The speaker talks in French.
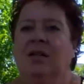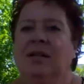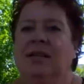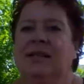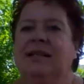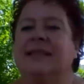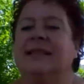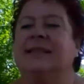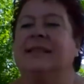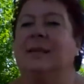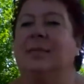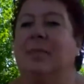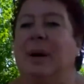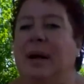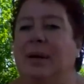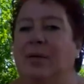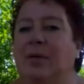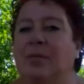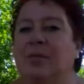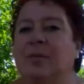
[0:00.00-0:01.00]
qui n'était
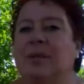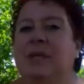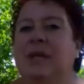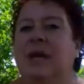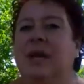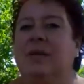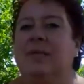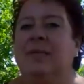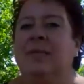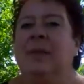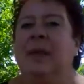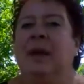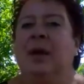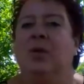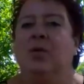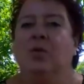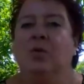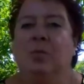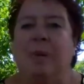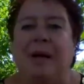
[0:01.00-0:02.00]
pas le mien
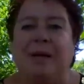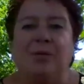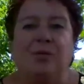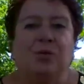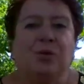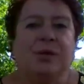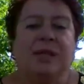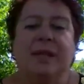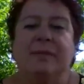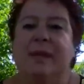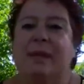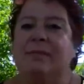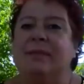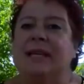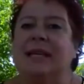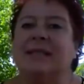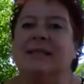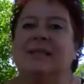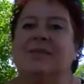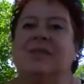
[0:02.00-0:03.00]
ou pas toutes les mêmes
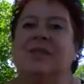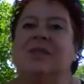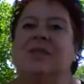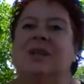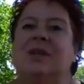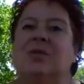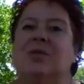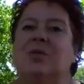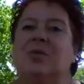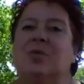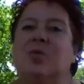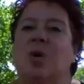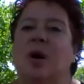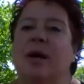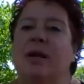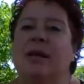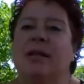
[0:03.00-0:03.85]
activités que moi.